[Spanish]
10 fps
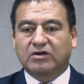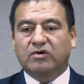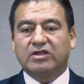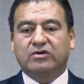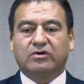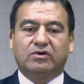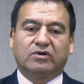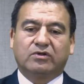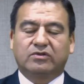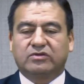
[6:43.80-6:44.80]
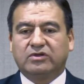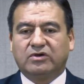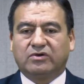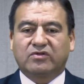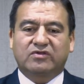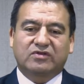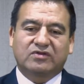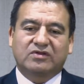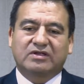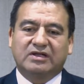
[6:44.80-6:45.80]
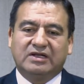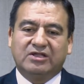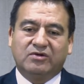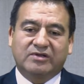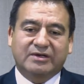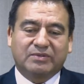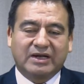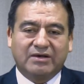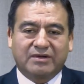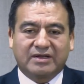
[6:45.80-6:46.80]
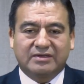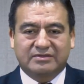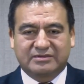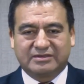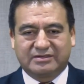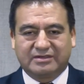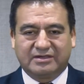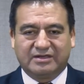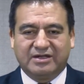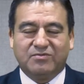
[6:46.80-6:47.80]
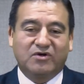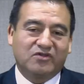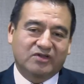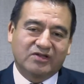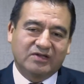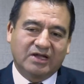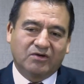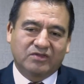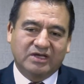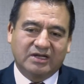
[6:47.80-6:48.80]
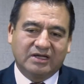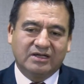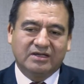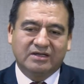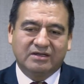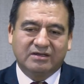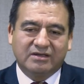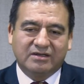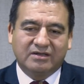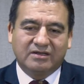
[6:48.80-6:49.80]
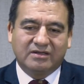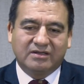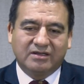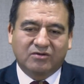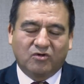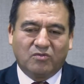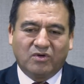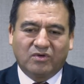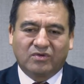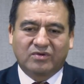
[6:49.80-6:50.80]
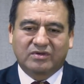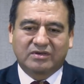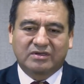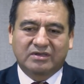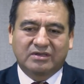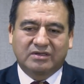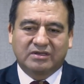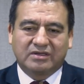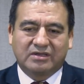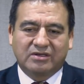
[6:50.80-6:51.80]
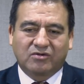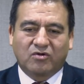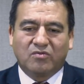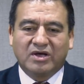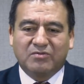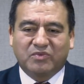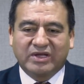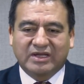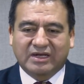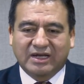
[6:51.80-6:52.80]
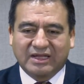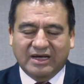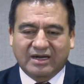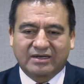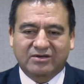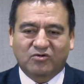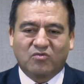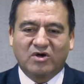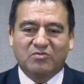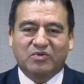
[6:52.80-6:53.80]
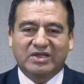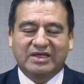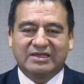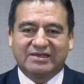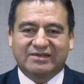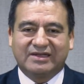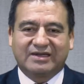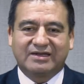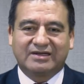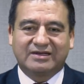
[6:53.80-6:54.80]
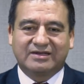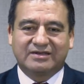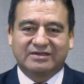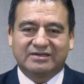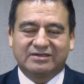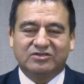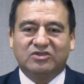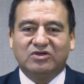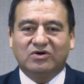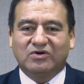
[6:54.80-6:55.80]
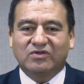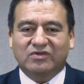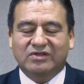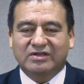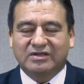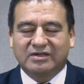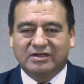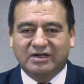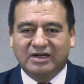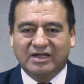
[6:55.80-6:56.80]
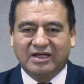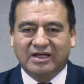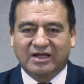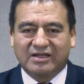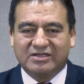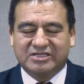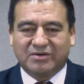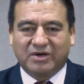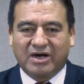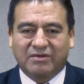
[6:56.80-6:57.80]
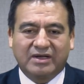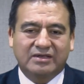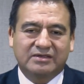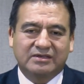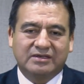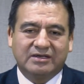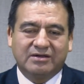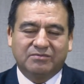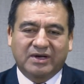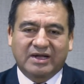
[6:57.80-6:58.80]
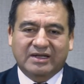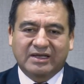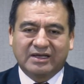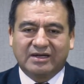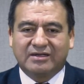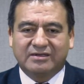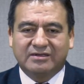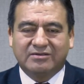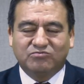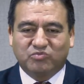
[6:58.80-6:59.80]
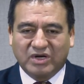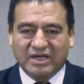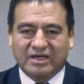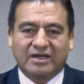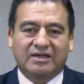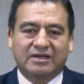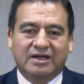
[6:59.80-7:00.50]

cuando oh Dios le dio esa palabra y Moisés ya no tiene, ¿cómo, cómo él puede quedar? ¿Cómo él puede decir? Dios le llamaba para que él pueda